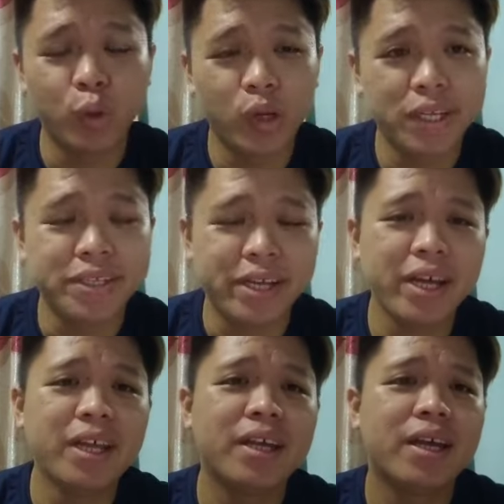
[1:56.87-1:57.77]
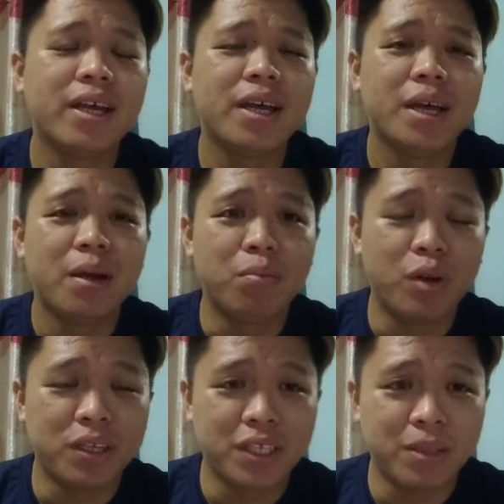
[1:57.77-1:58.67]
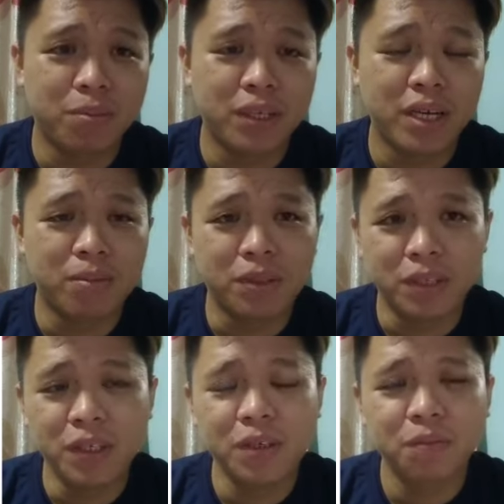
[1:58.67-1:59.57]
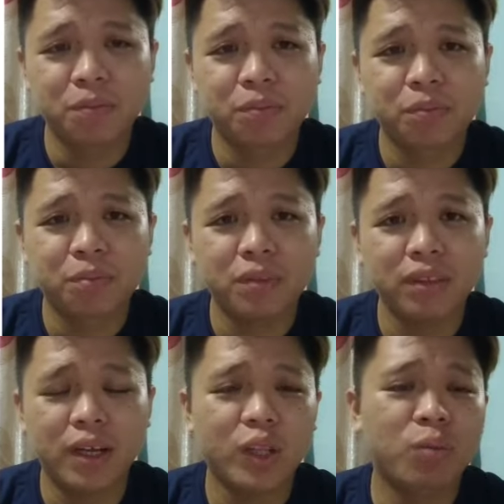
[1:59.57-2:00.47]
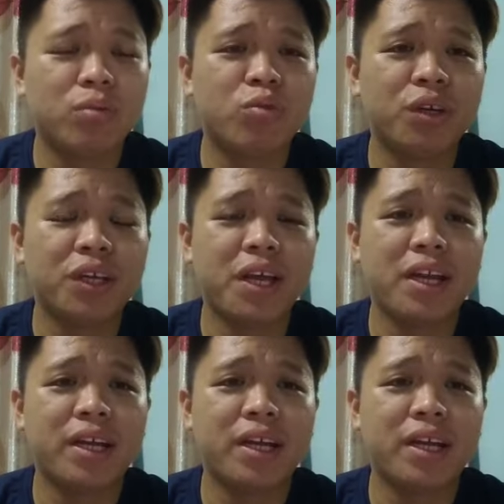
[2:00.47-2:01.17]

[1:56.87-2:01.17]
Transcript: Nurul Izzah boleh jadi Perdana Menteri, ataupun mungkin